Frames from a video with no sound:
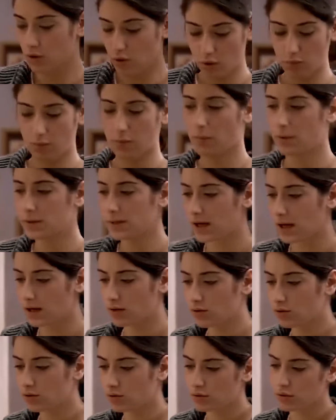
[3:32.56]
لا بابا انت
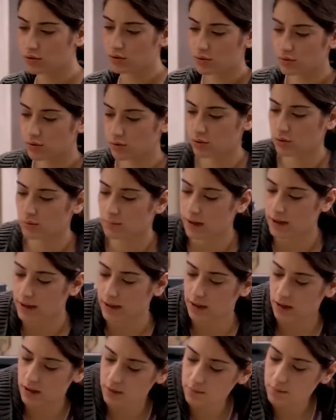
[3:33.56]
تعبان من السفر انا
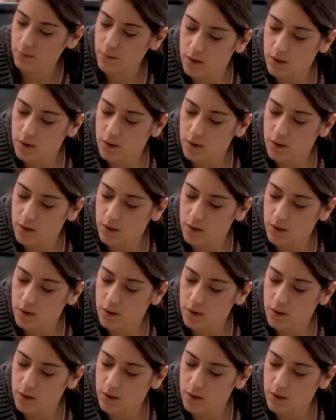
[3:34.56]
بجمعها